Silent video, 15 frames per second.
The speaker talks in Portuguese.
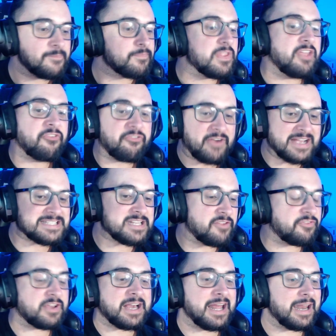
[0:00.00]
E faz ele
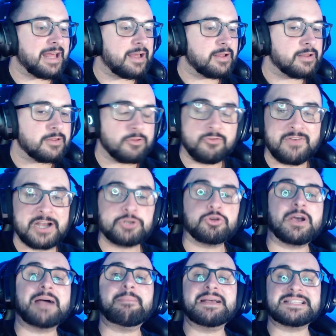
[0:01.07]
ficar lá. Não vai
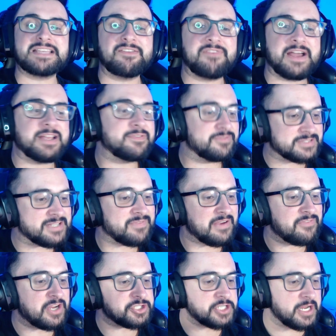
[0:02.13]
jogar, mas você vai, você vai
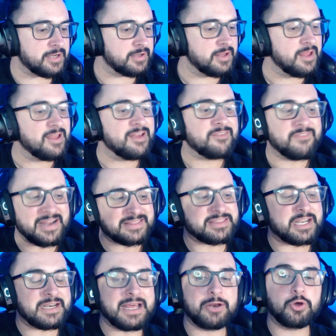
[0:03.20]
viajar. Vai
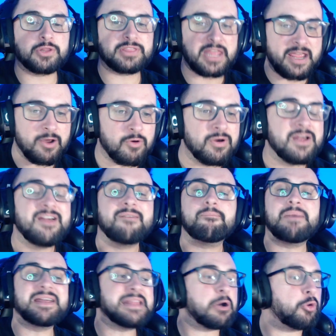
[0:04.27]
treinar no hotel,
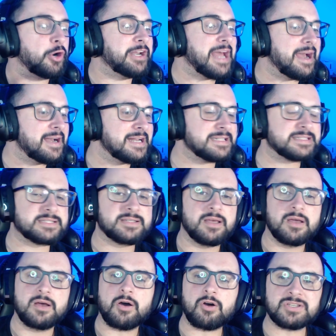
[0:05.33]
manda acordar antes.
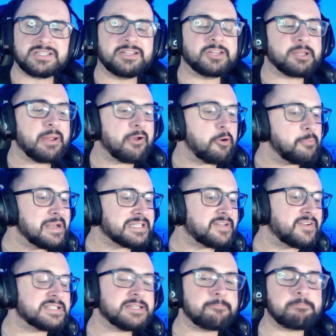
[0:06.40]
Ou senão também começa a
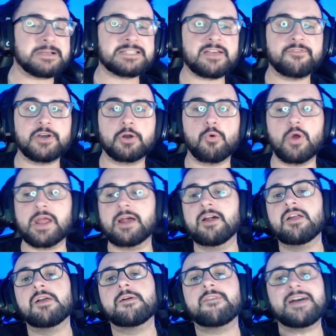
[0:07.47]
fazer passar vergonha.
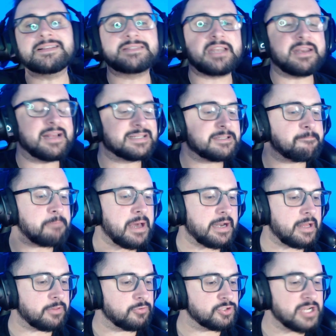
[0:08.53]
Vai treinar
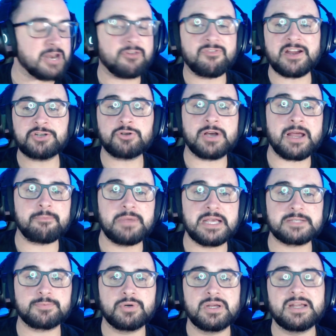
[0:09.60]
separado. Já não vai jogar
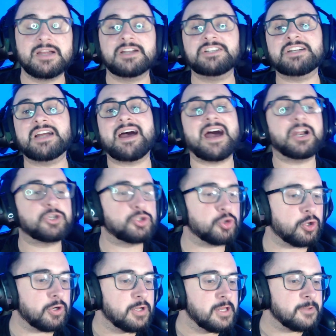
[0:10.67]
mesmo? Já
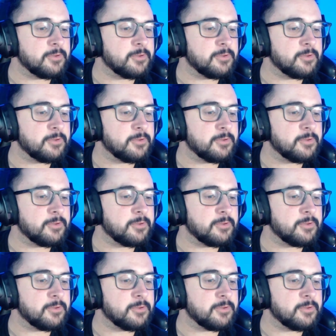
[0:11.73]
rachou?